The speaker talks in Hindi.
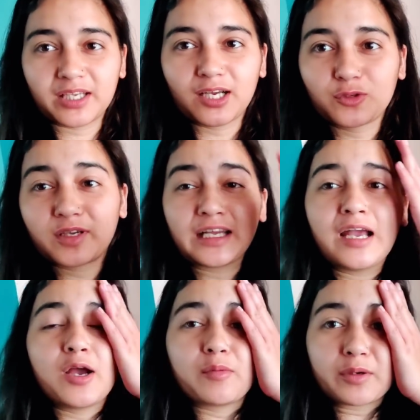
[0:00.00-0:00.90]
मैं दादी की
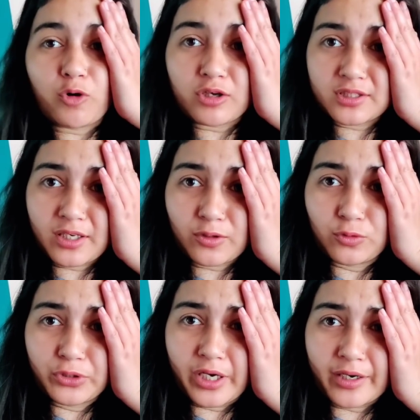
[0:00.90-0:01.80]
मैंने बहुत सारा
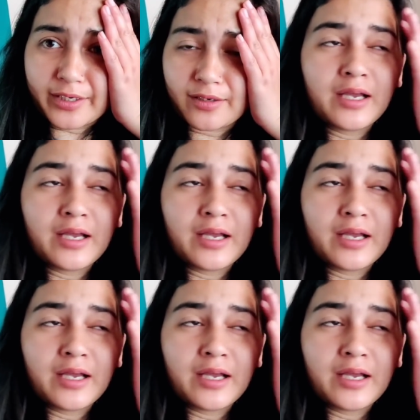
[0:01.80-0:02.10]
गूंद दिया आटा